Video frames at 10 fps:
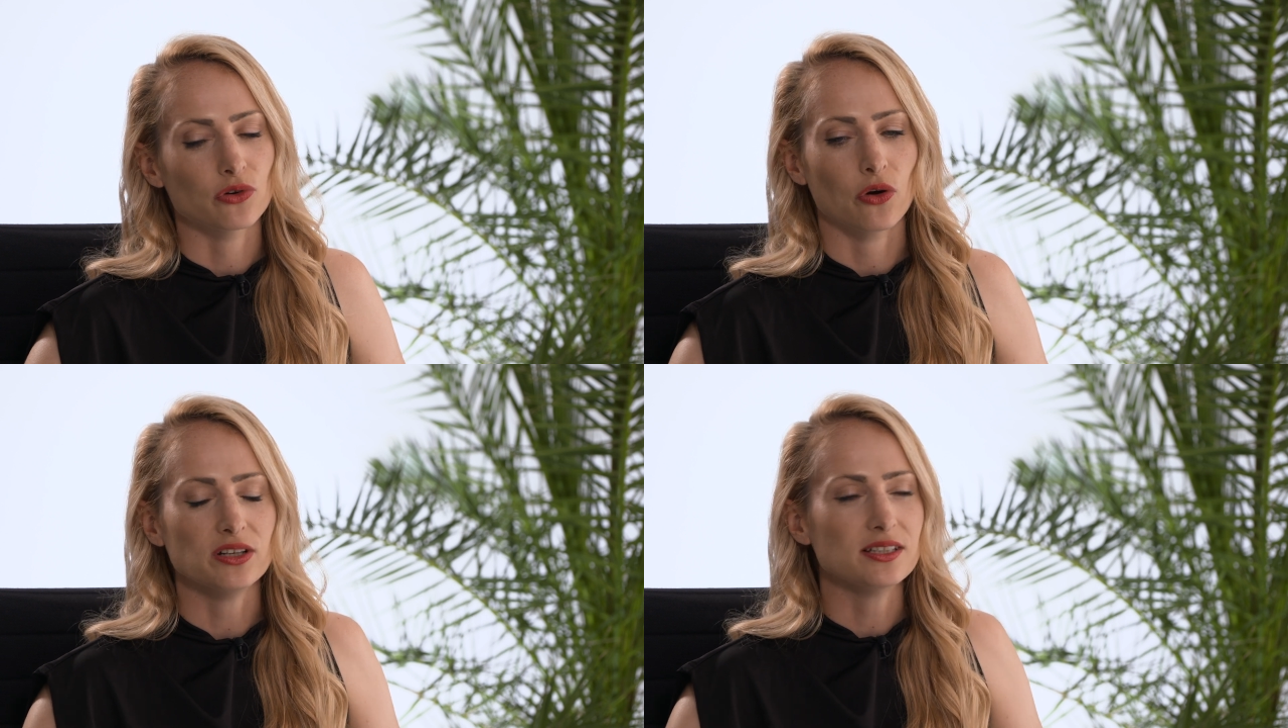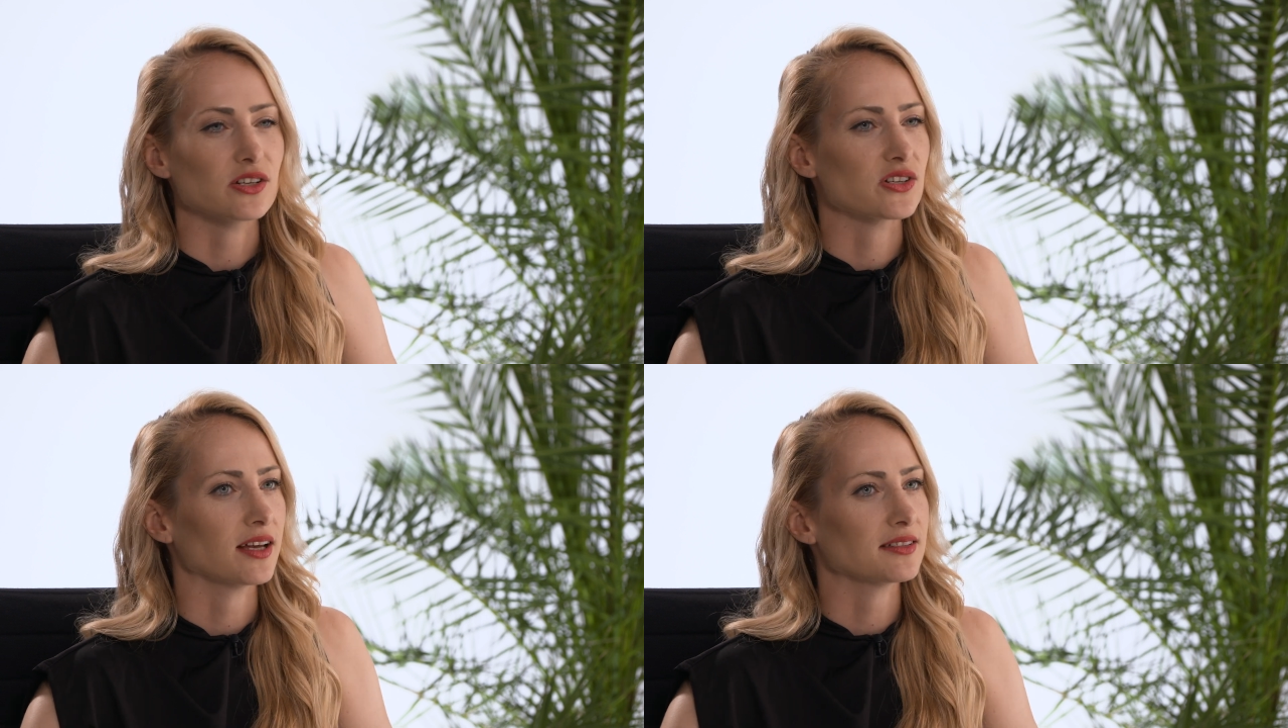Und heute
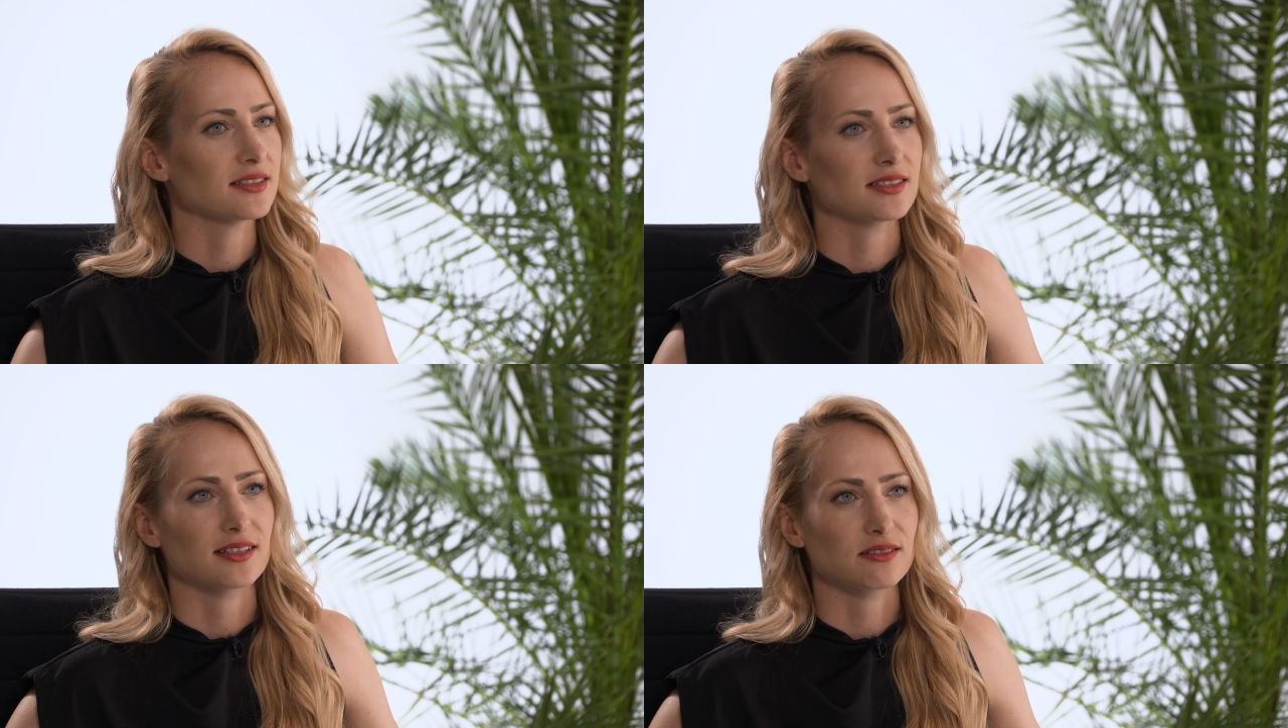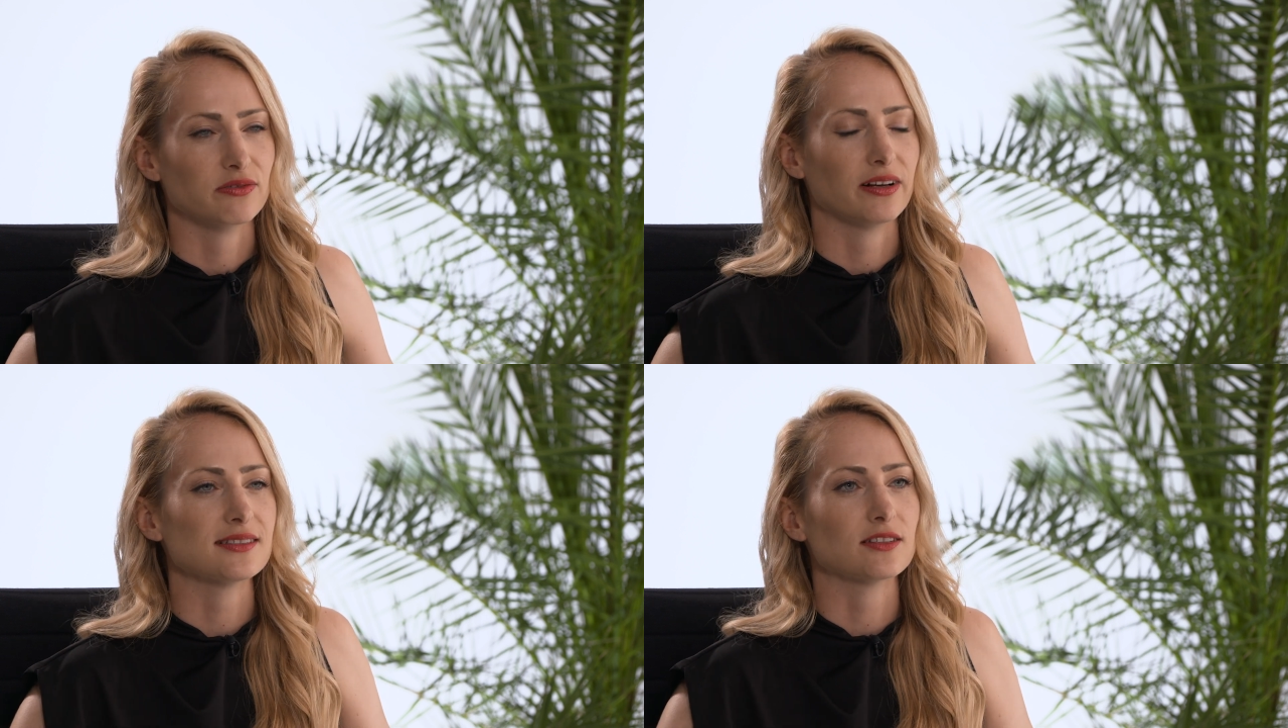erstreckt sich das
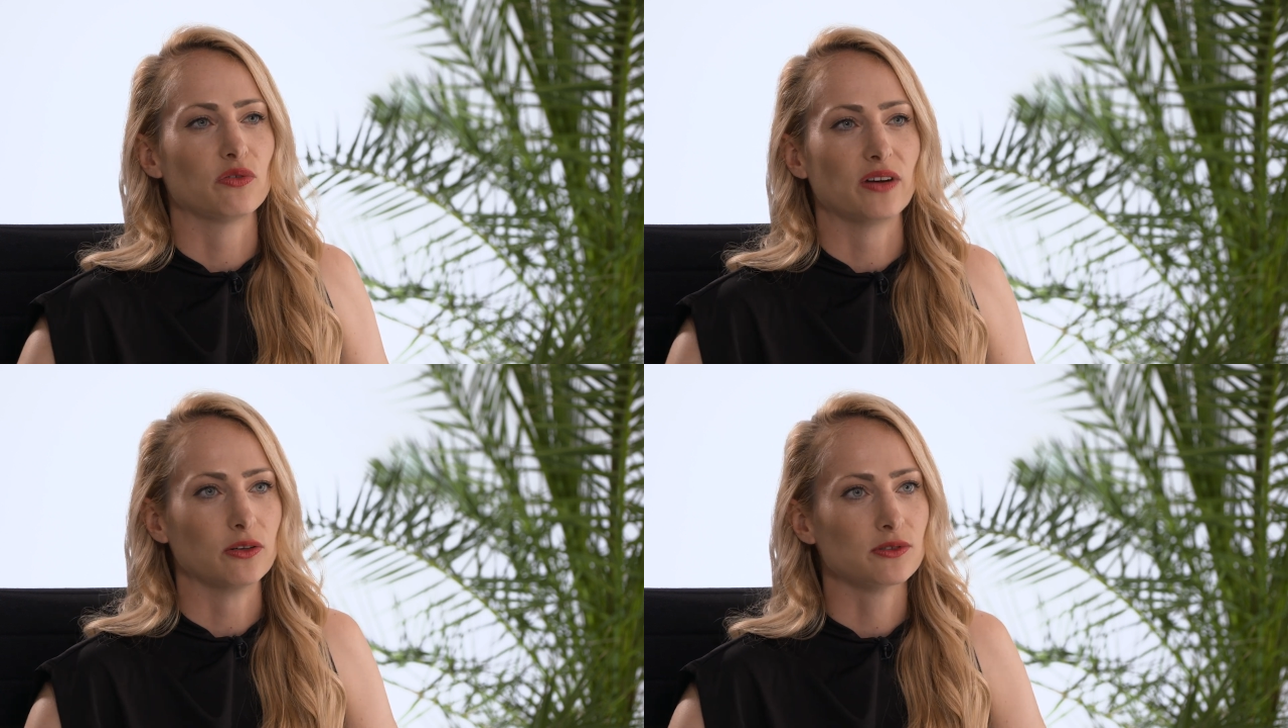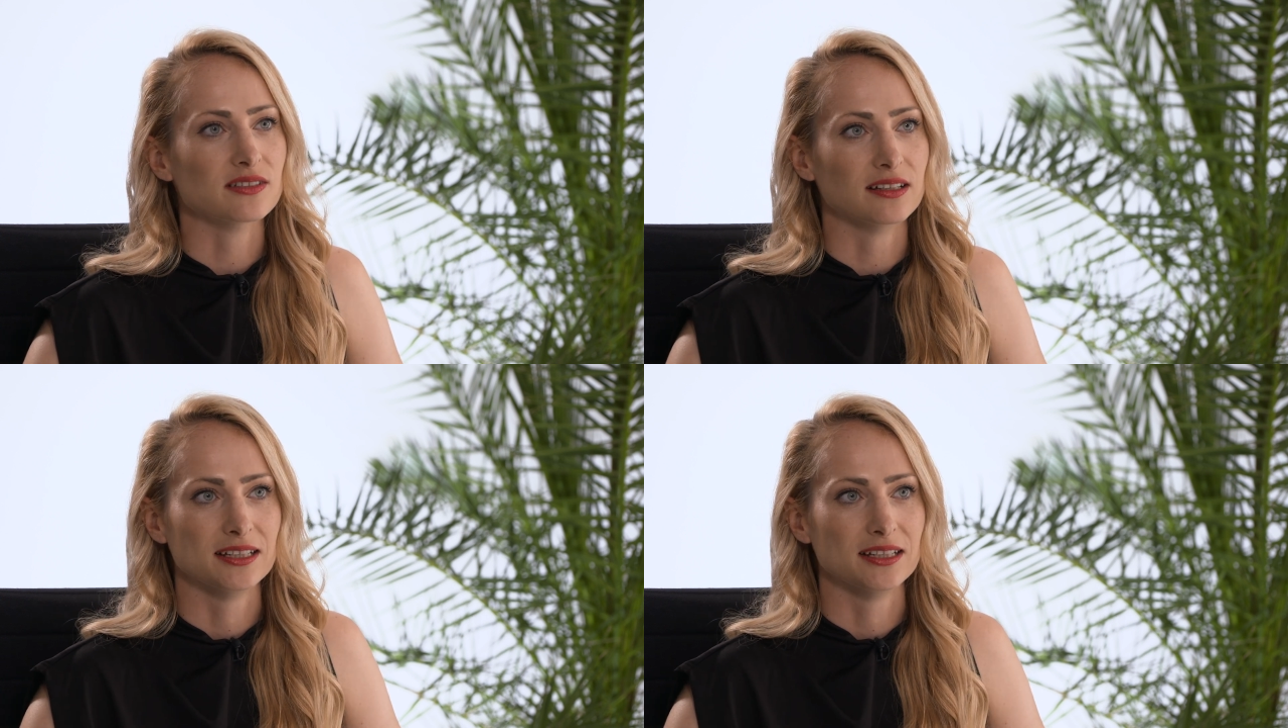fast auf all unsere